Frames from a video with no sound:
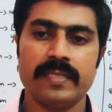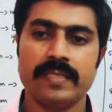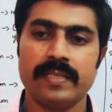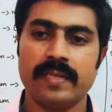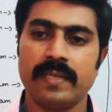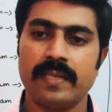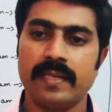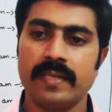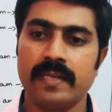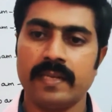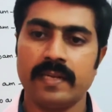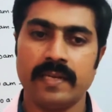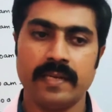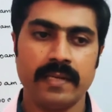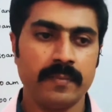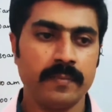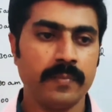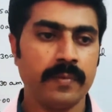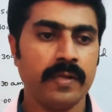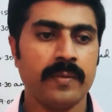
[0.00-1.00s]
சில நேரம்
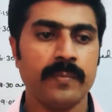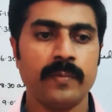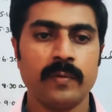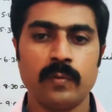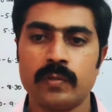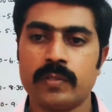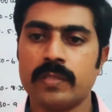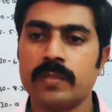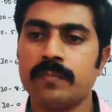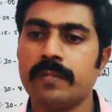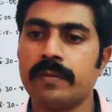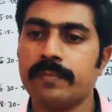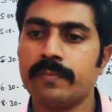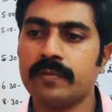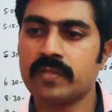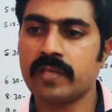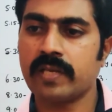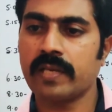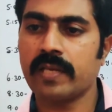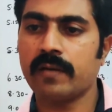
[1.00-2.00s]
கண்டக்ட் பண்ணாம கொஸ்டின்
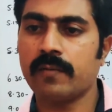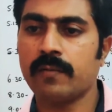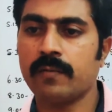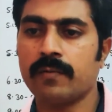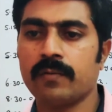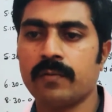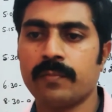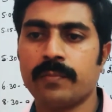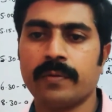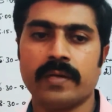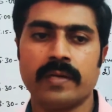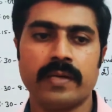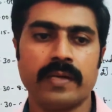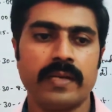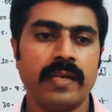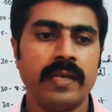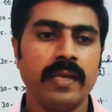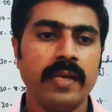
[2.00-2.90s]
பேப்பர்ஸ் கையில கொடுத்துருப்பாங்க